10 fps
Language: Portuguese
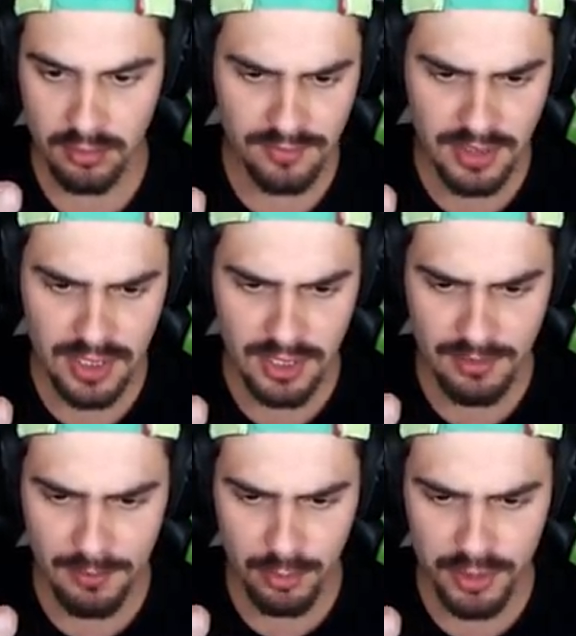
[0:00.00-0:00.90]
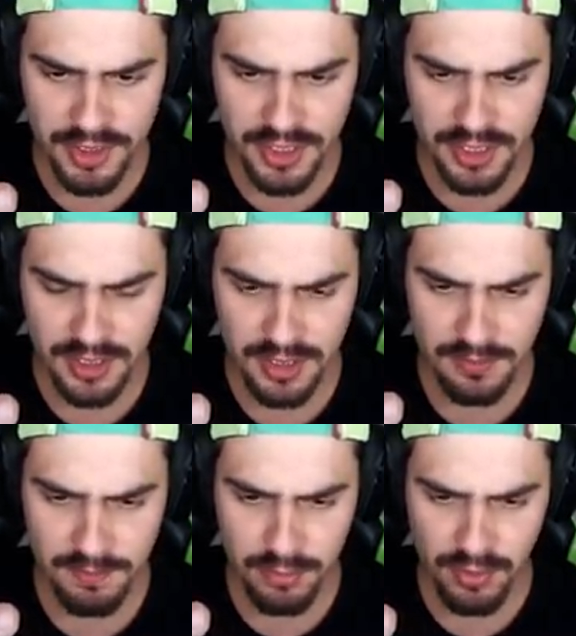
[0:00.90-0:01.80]
Vamos, Abut.
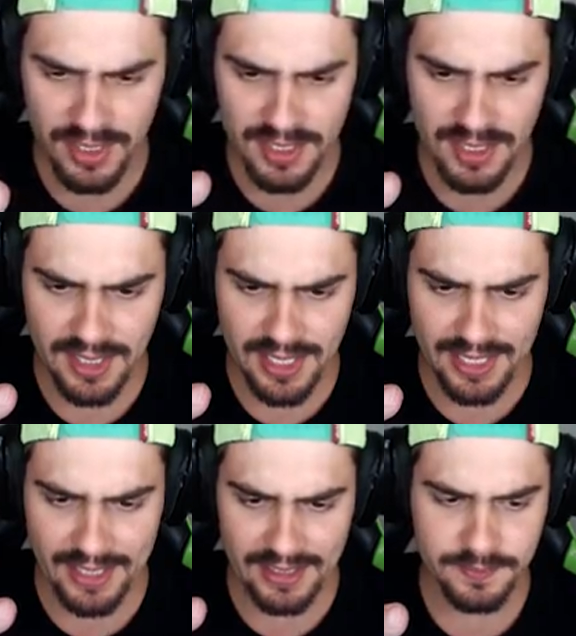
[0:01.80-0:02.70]
Empurra aqui, cara.